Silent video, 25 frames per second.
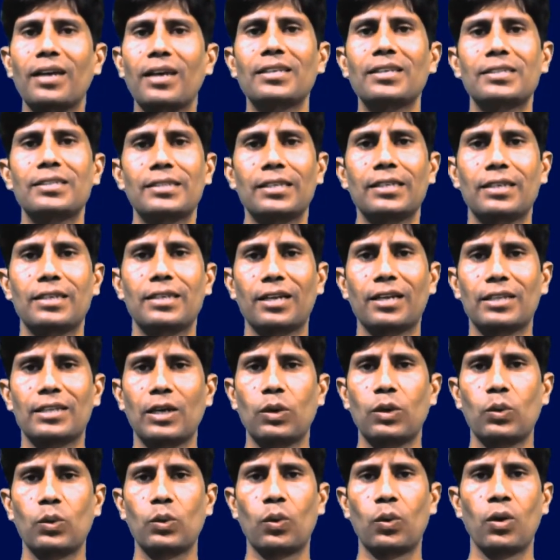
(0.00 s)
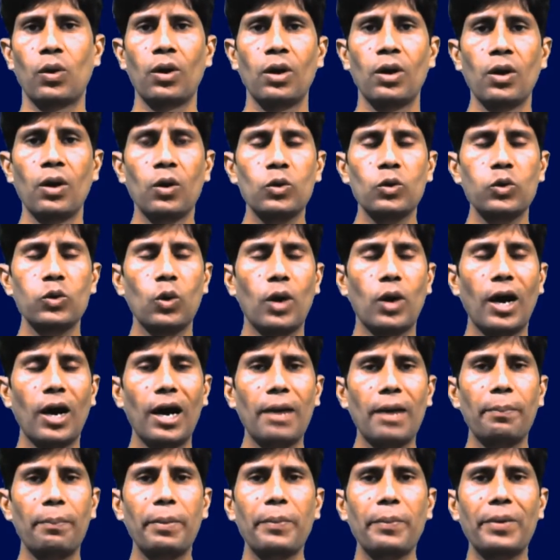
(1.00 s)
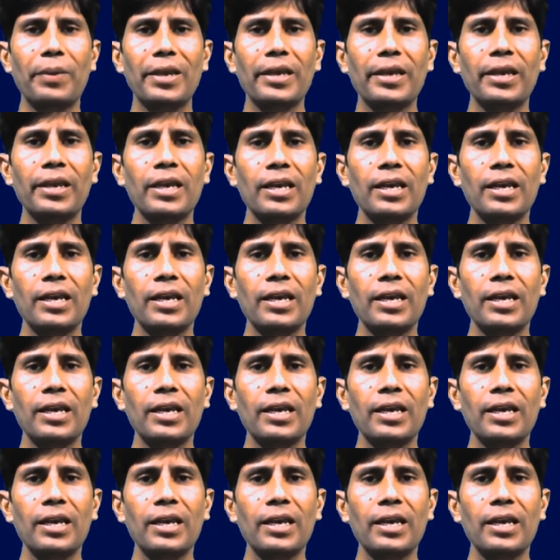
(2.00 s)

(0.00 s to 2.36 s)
ही सिखाता हूं तो आप भी